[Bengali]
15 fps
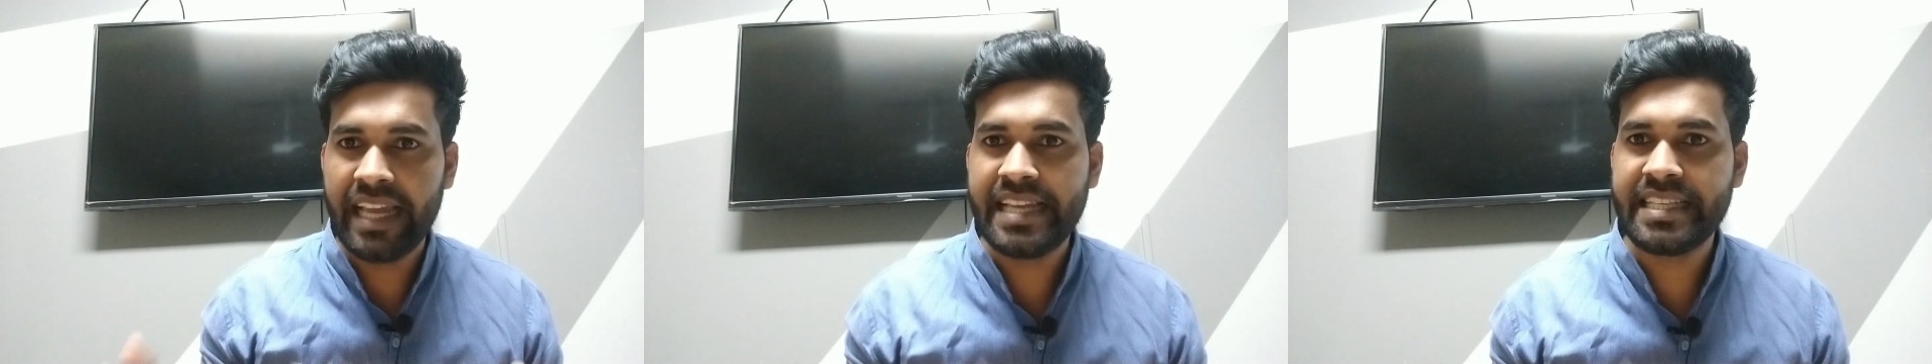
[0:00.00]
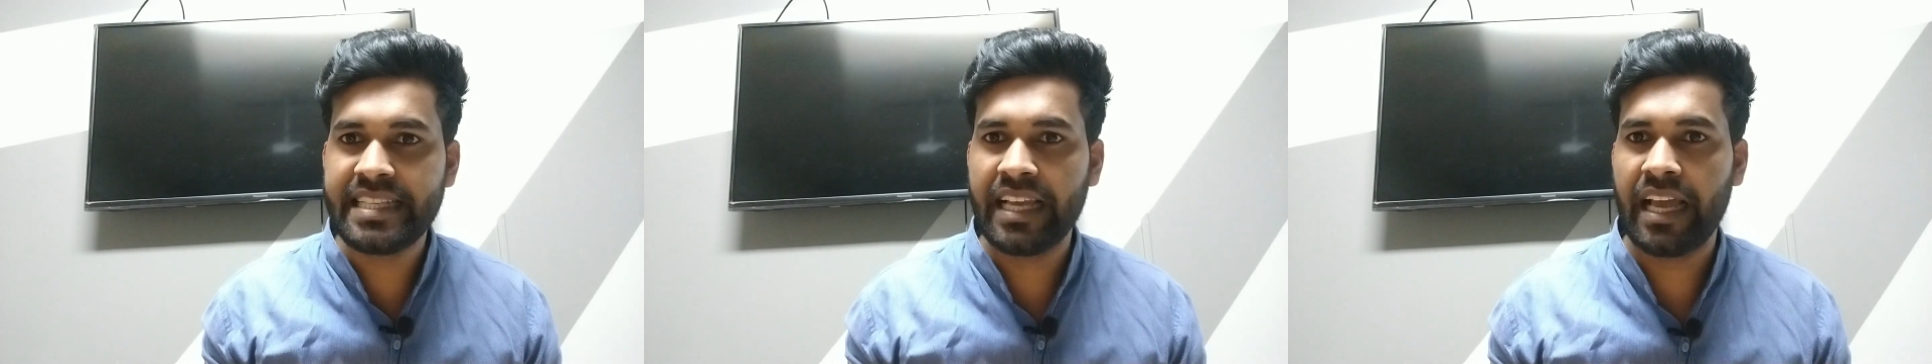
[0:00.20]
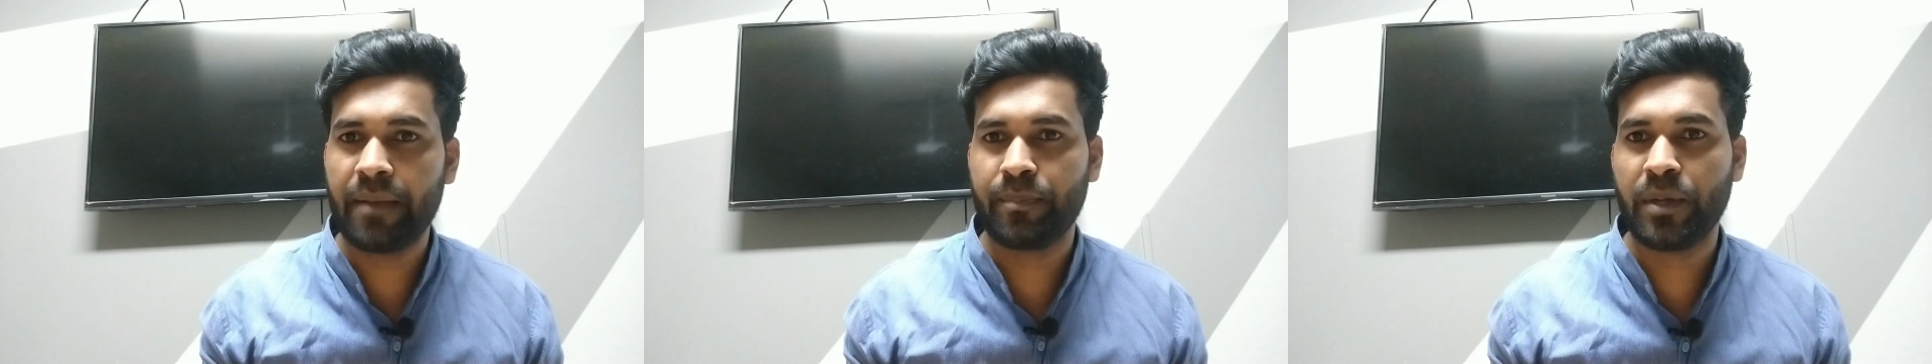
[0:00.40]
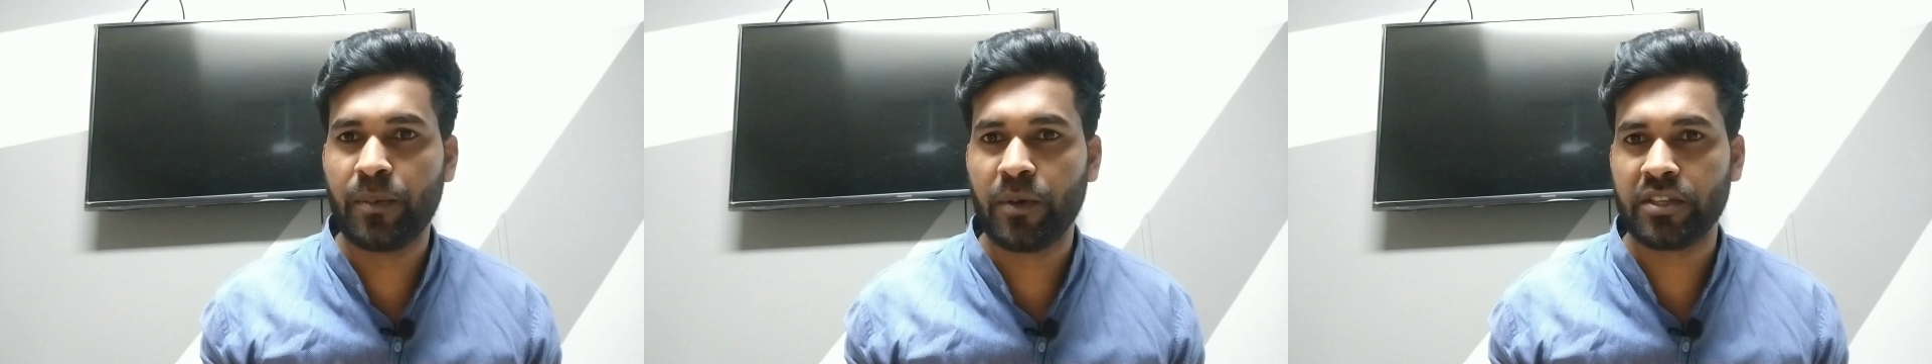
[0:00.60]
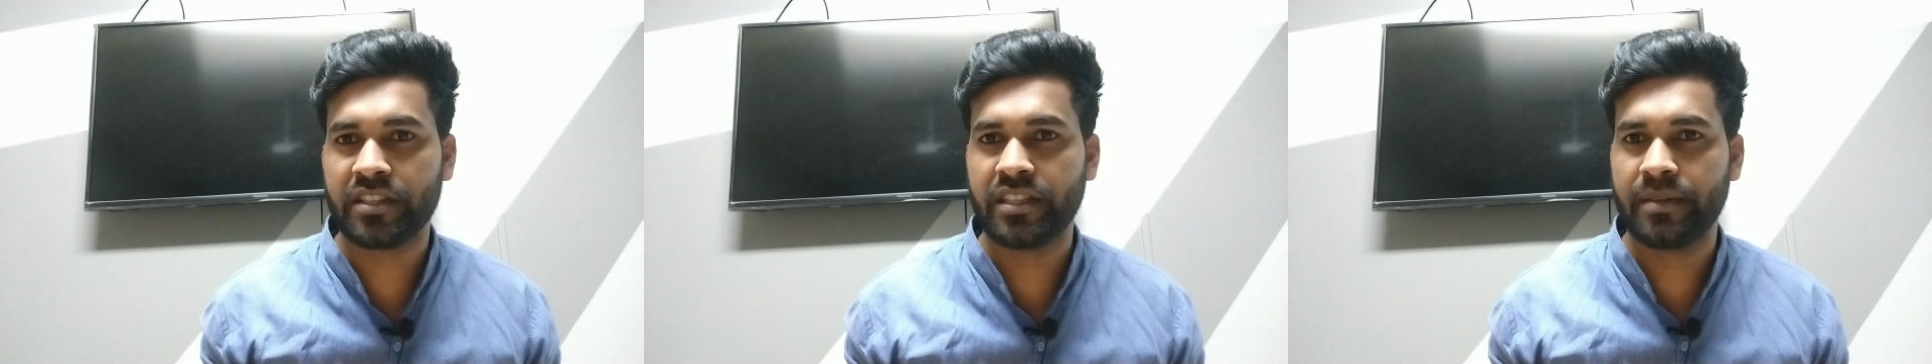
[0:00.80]
এই যে
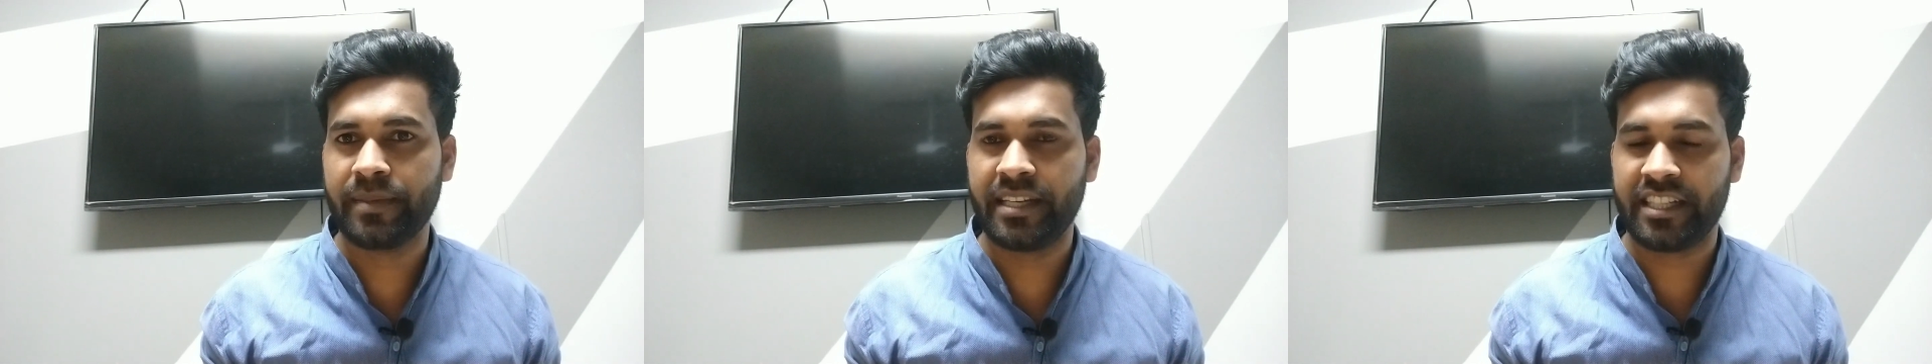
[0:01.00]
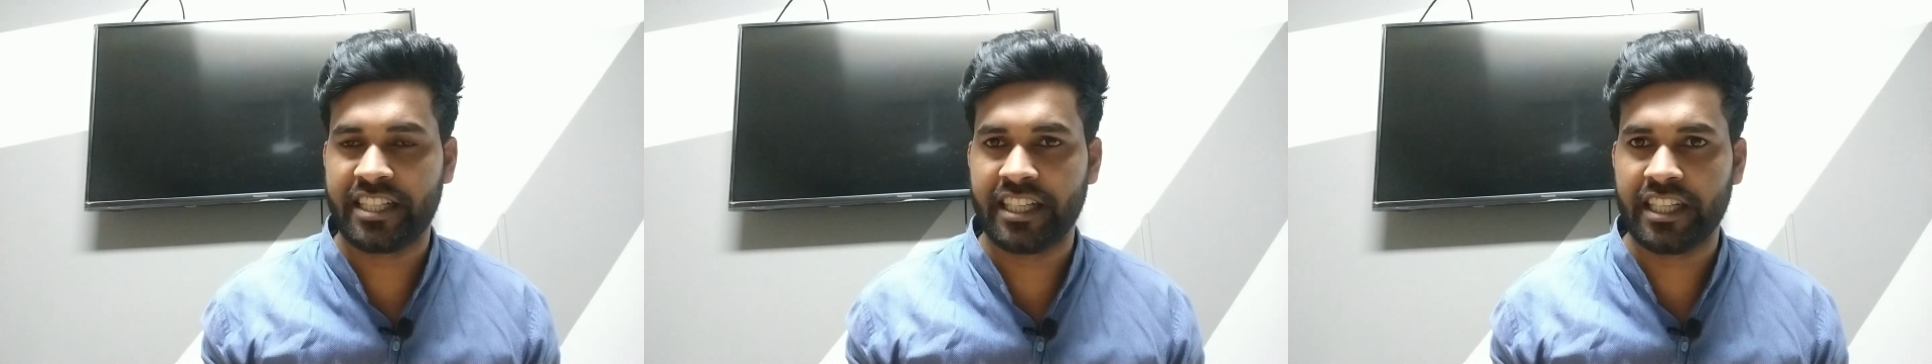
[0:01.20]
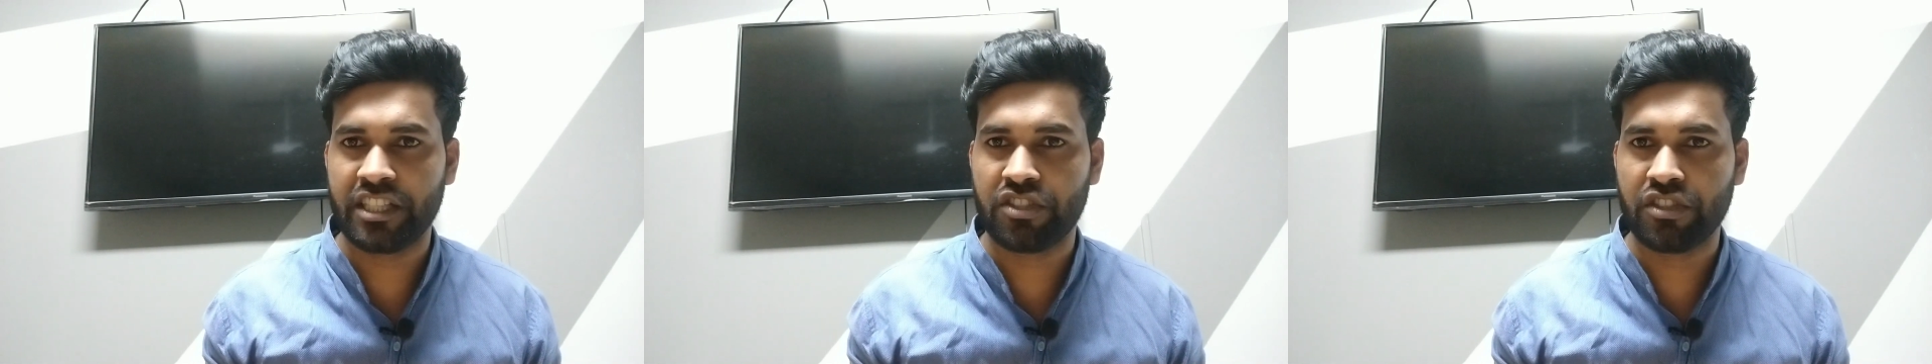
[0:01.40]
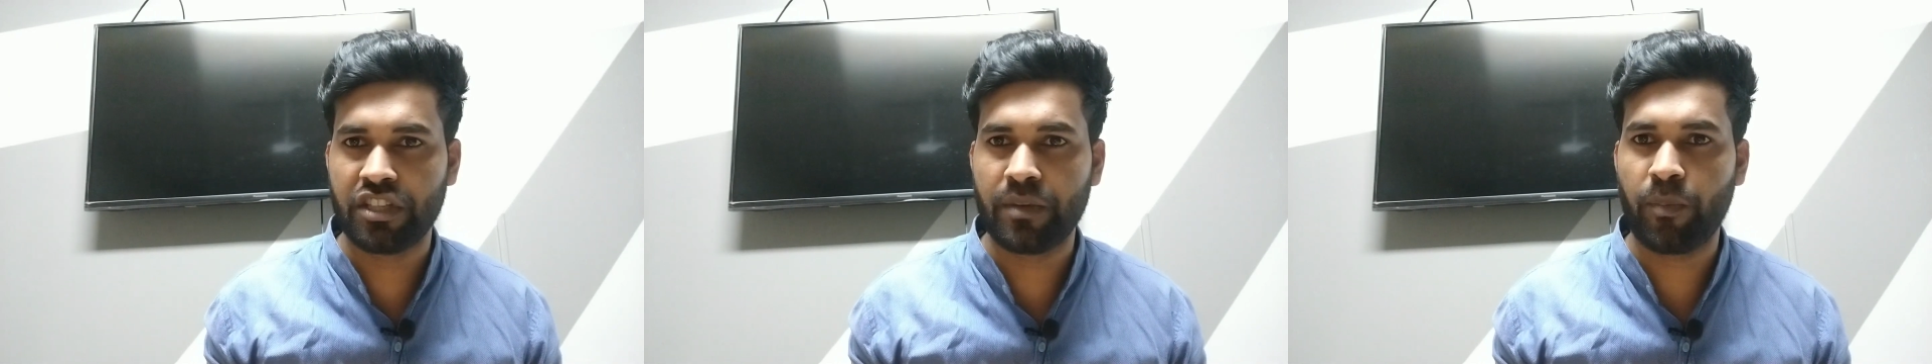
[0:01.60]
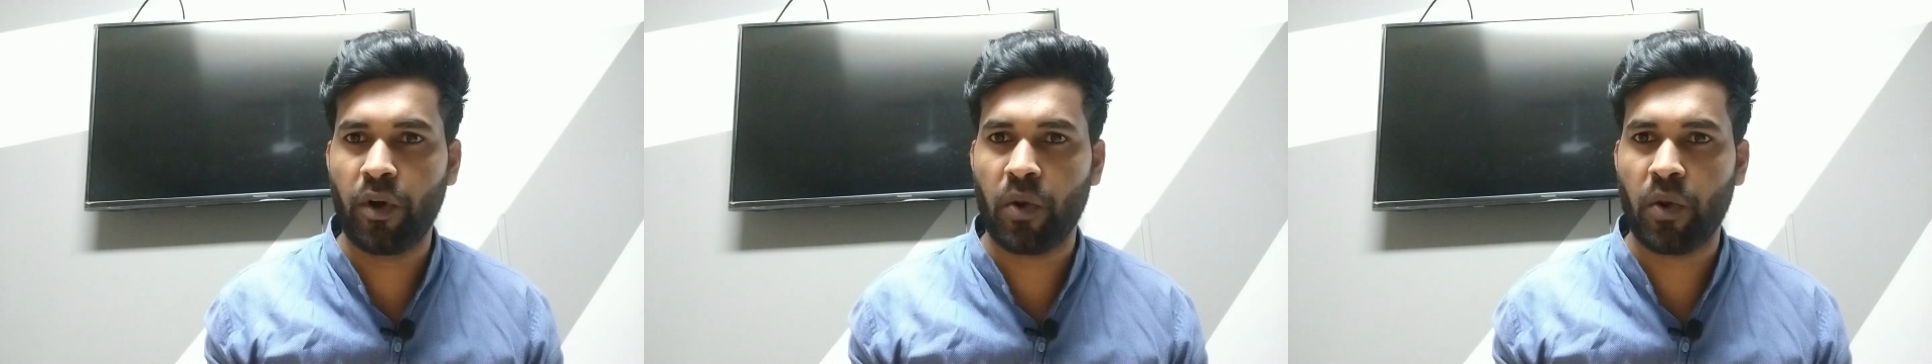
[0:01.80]
বিপদ নেমে এসে কিছুদিন